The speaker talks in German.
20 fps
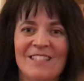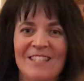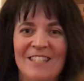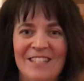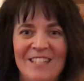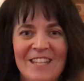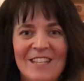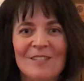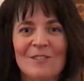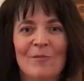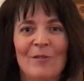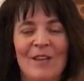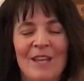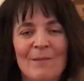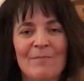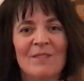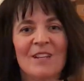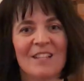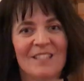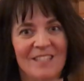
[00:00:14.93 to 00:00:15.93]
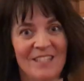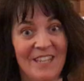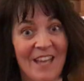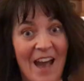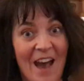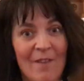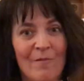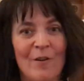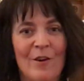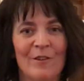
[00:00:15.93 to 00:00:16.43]
sich hier soeben das
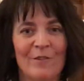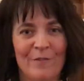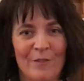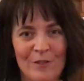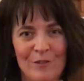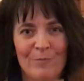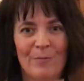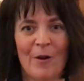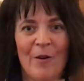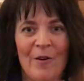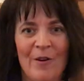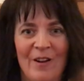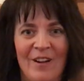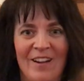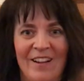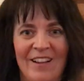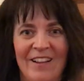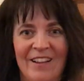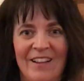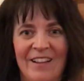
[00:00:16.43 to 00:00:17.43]
Ja-Wort versprochen.